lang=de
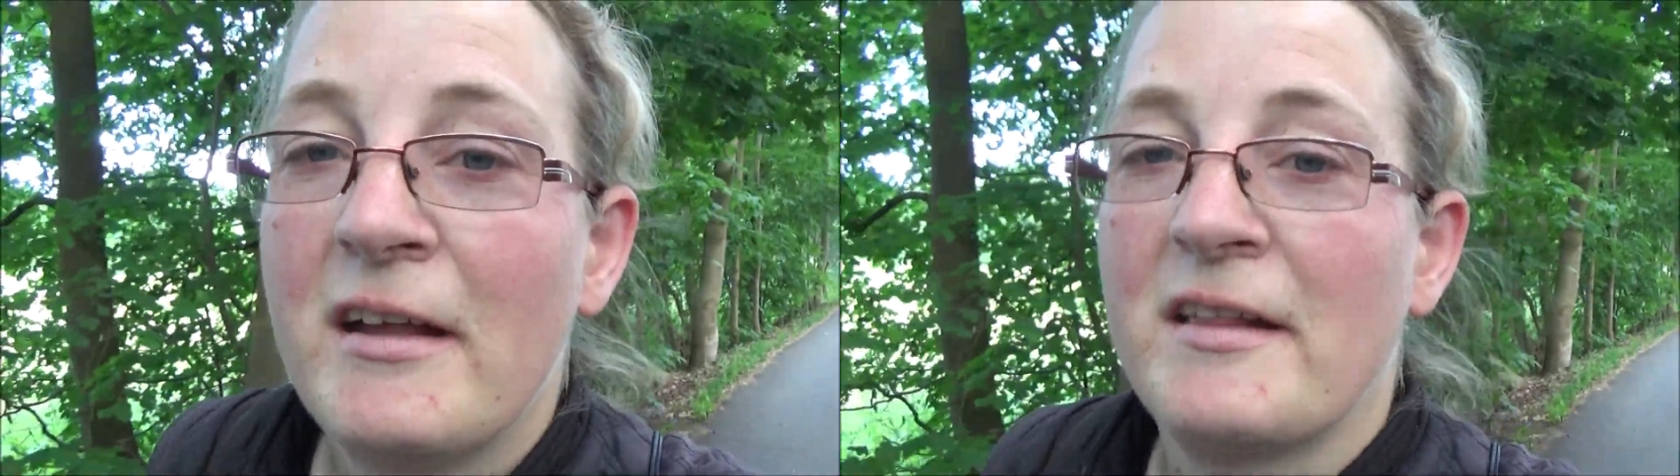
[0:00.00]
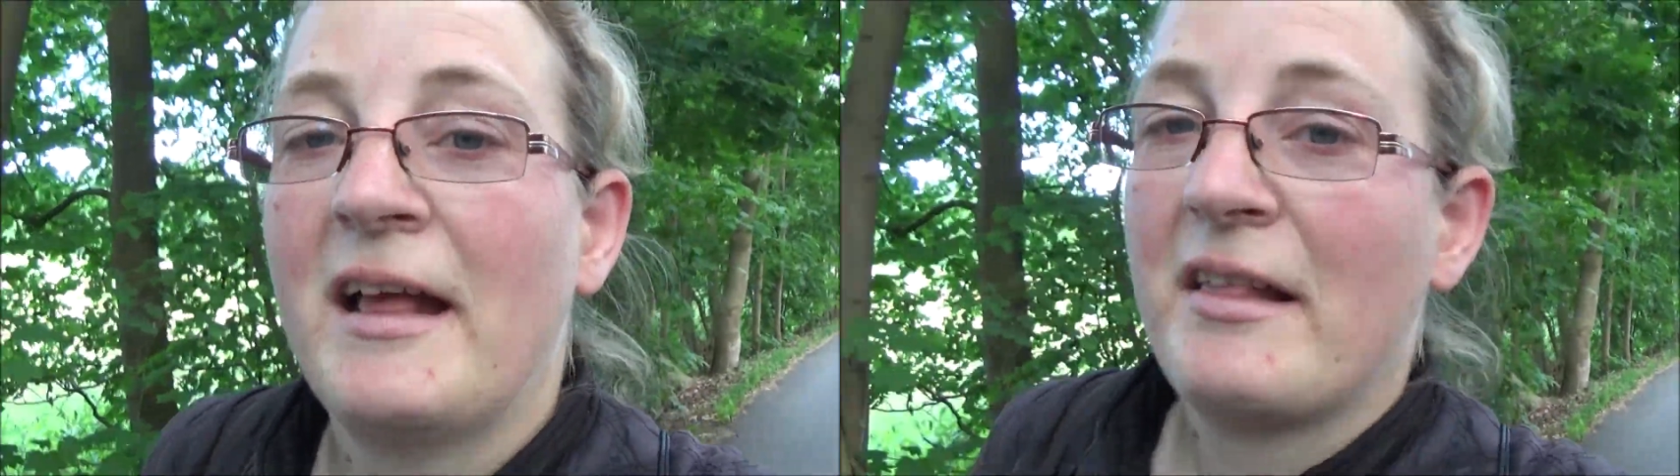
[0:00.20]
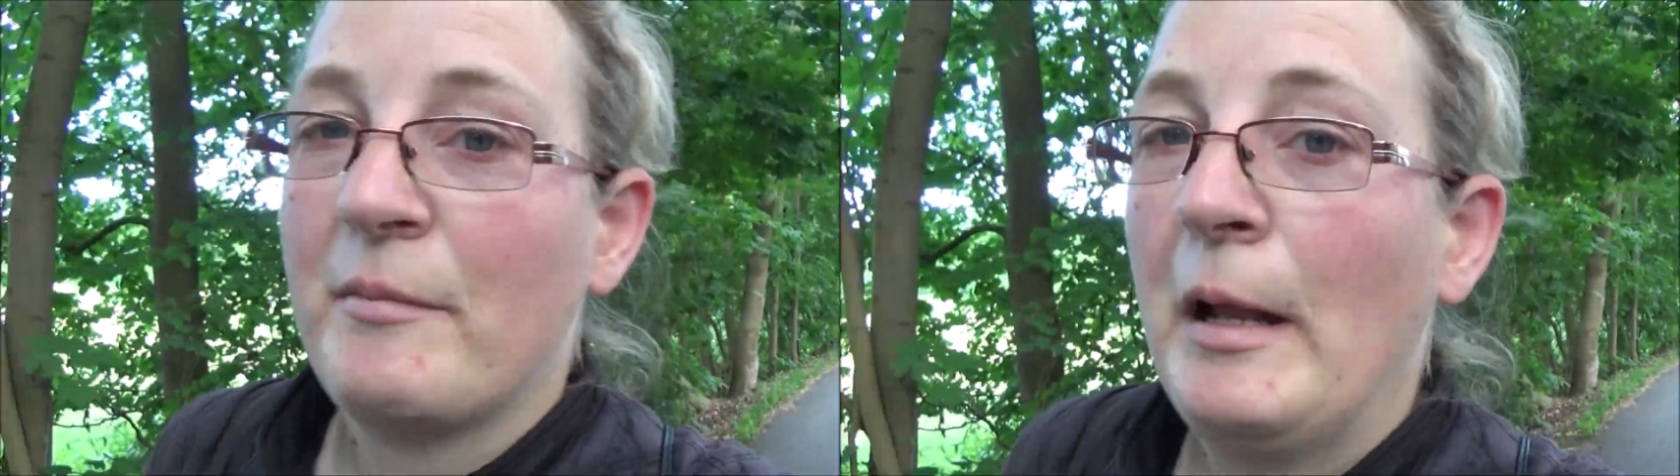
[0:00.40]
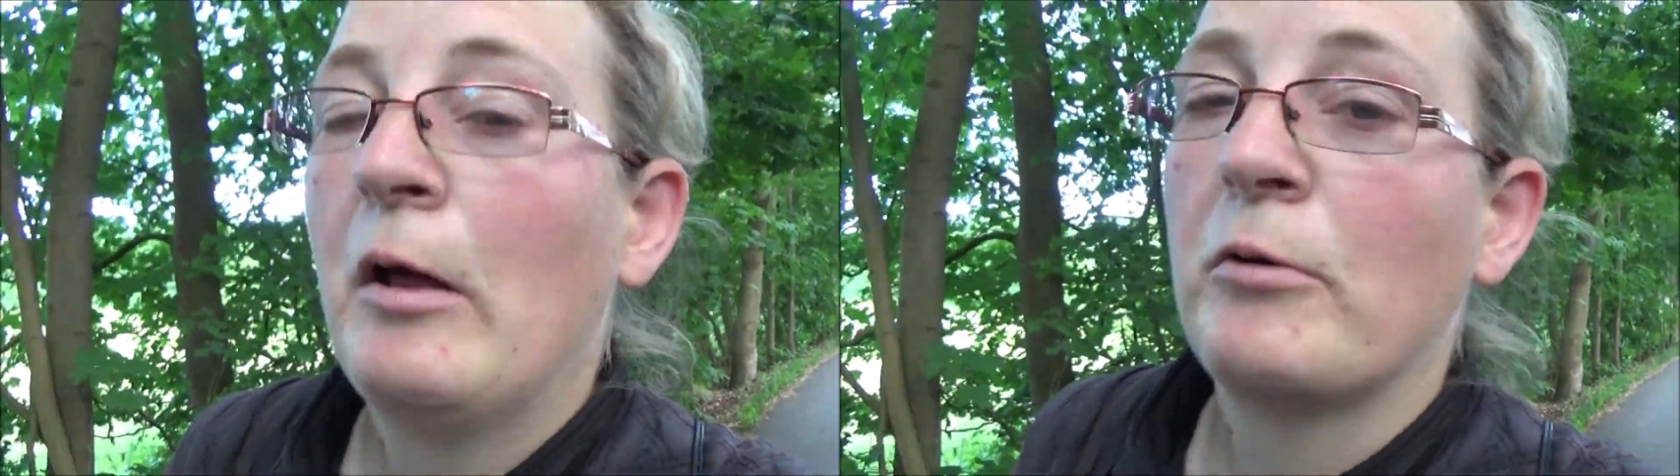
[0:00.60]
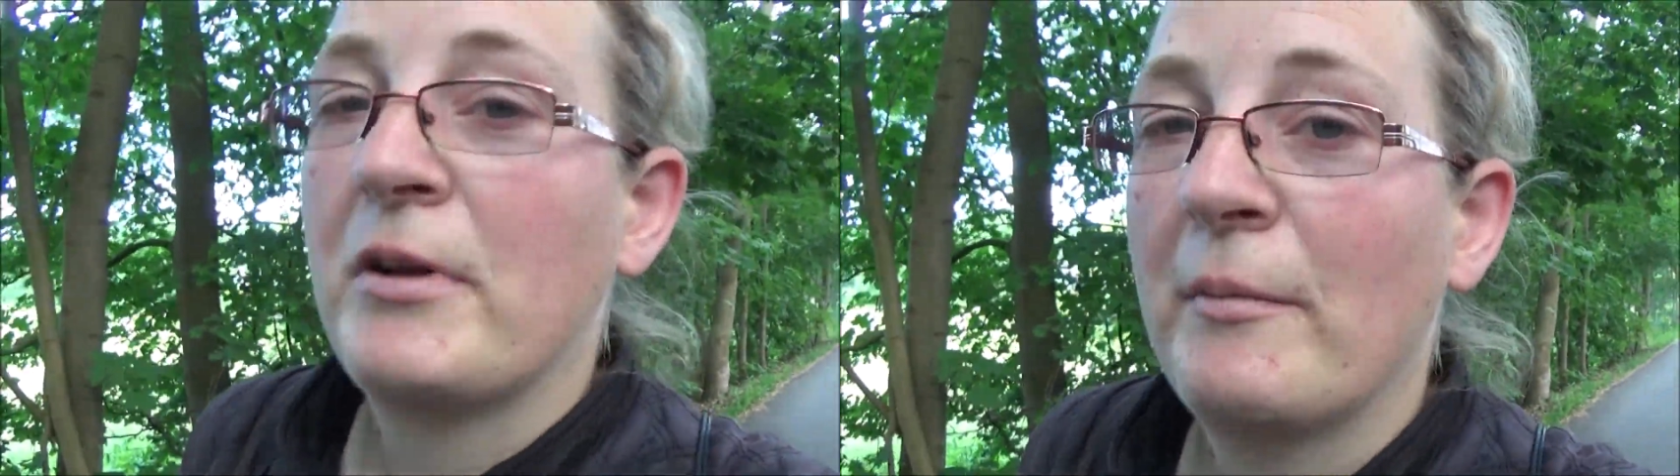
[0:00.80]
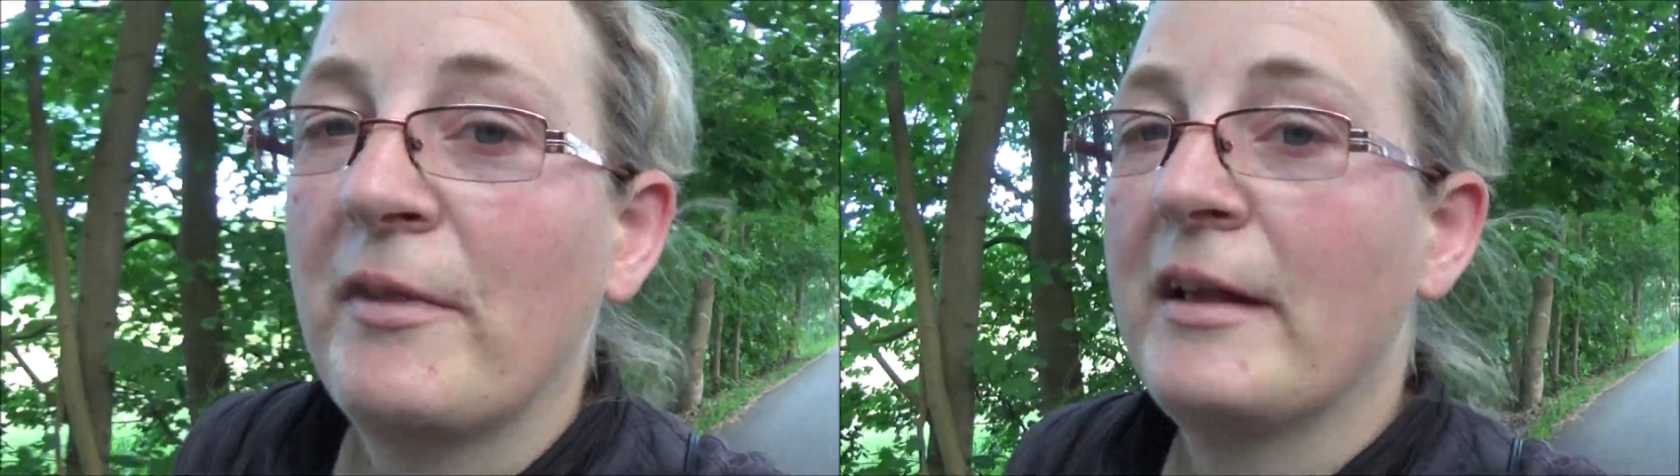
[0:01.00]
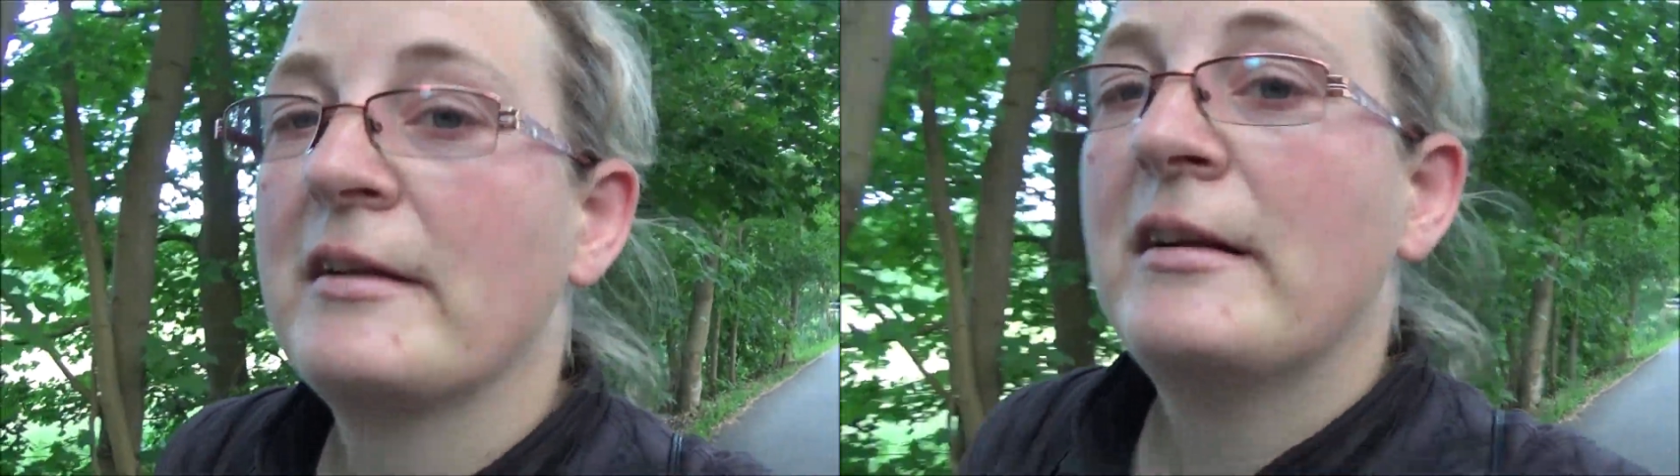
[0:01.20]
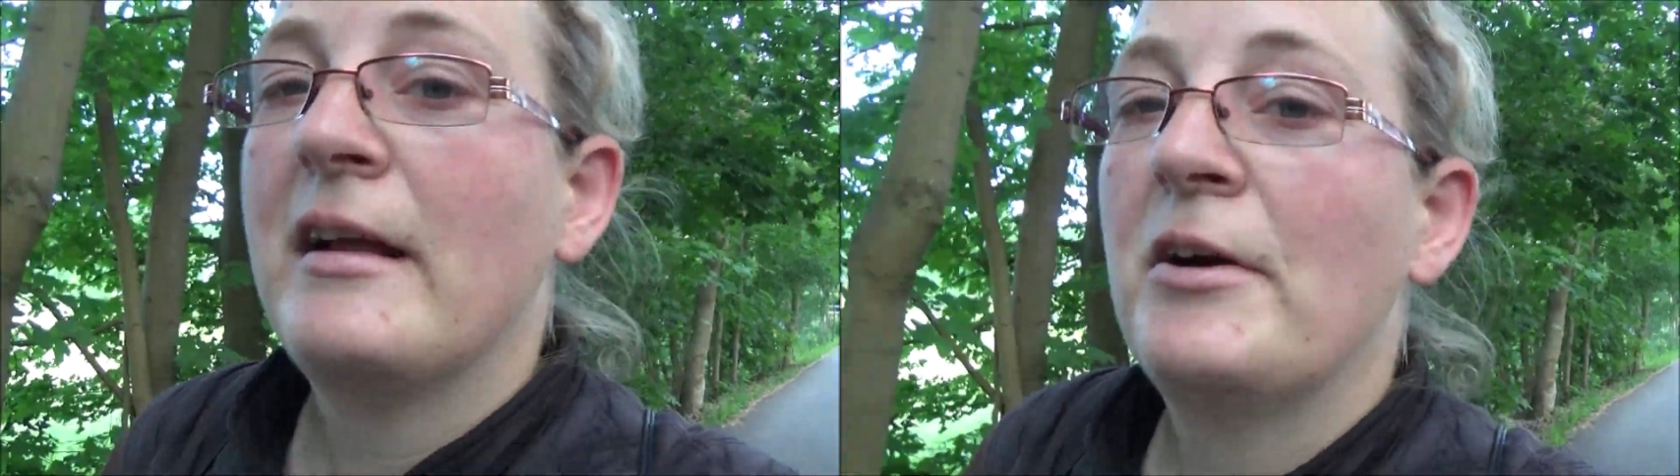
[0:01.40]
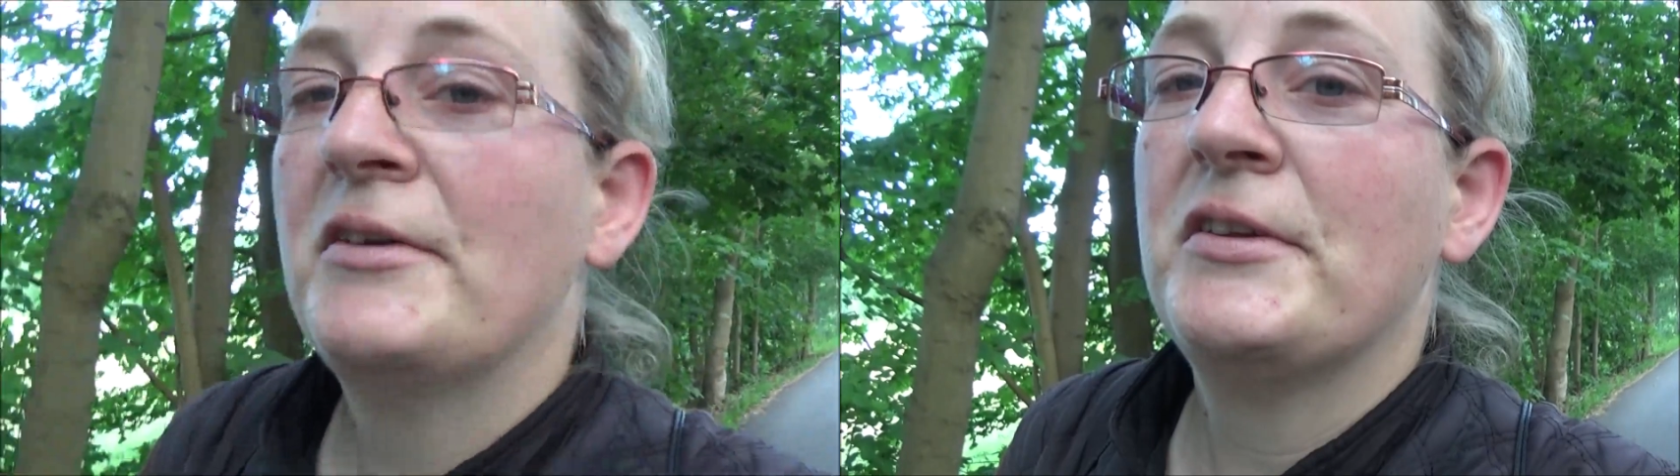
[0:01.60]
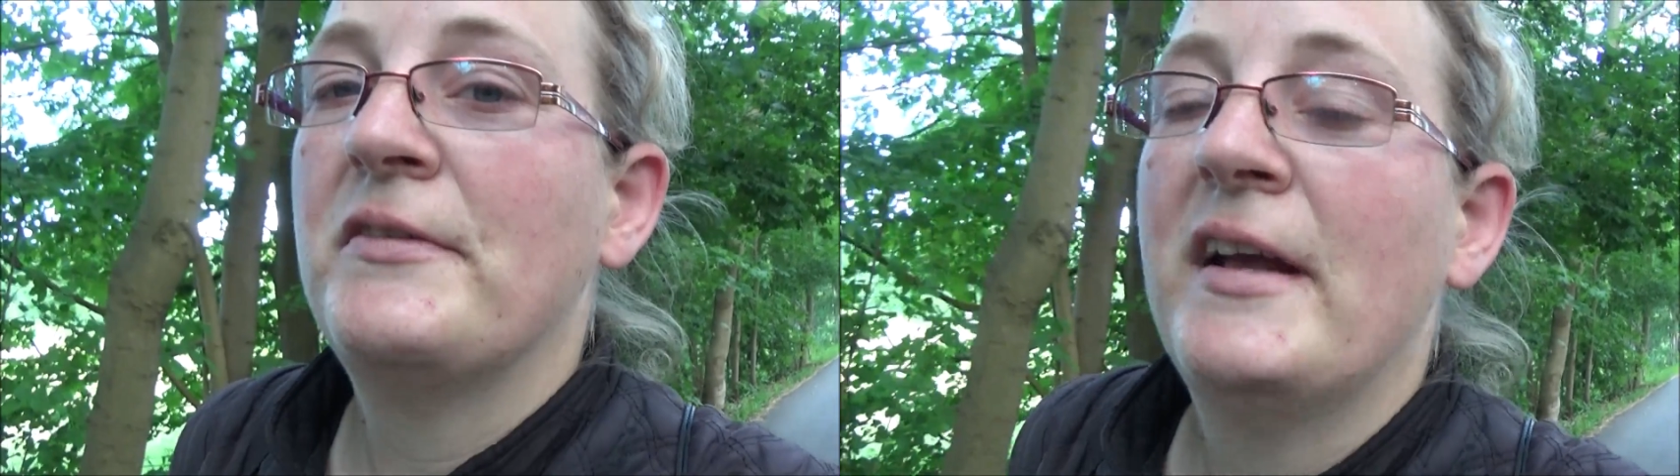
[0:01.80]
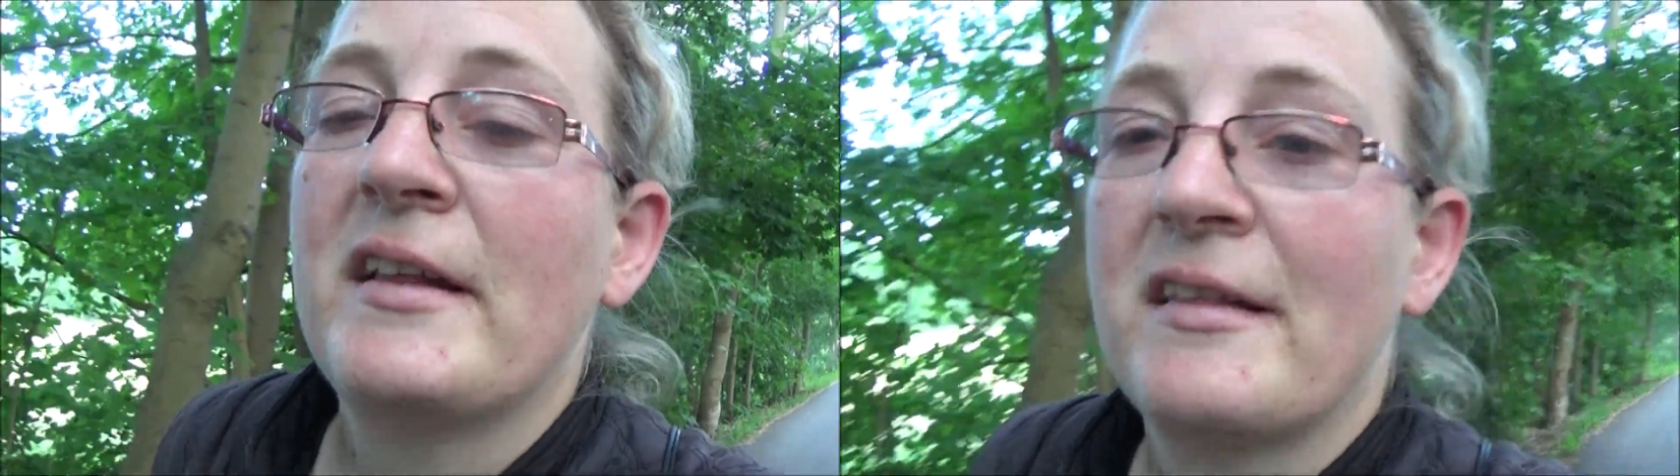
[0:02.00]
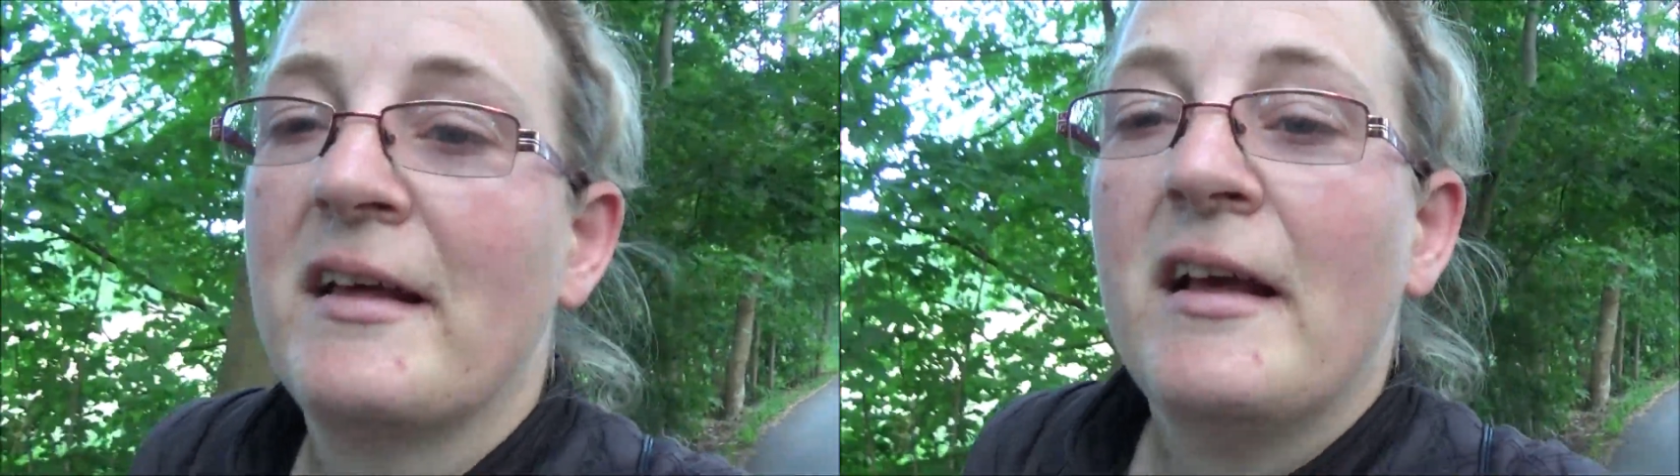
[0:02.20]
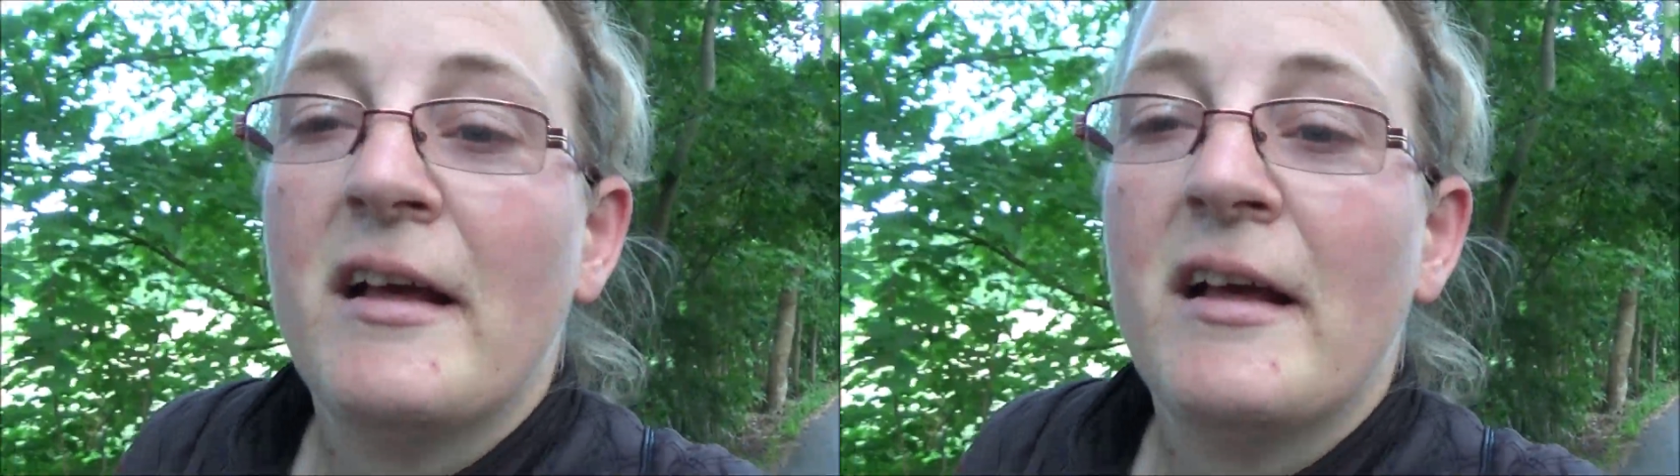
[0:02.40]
das erste Mal auch unterm Sattel auswärts,